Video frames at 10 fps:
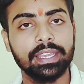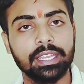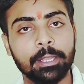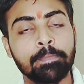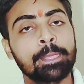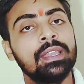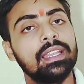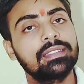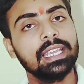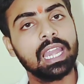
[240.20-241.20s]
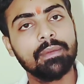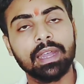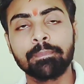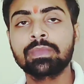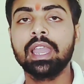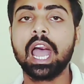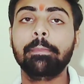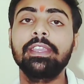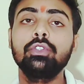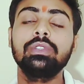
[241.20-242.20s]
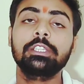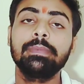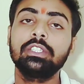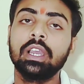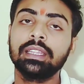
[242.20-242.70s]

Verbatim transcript: बताइएगा इसके अलावा आपके इसमें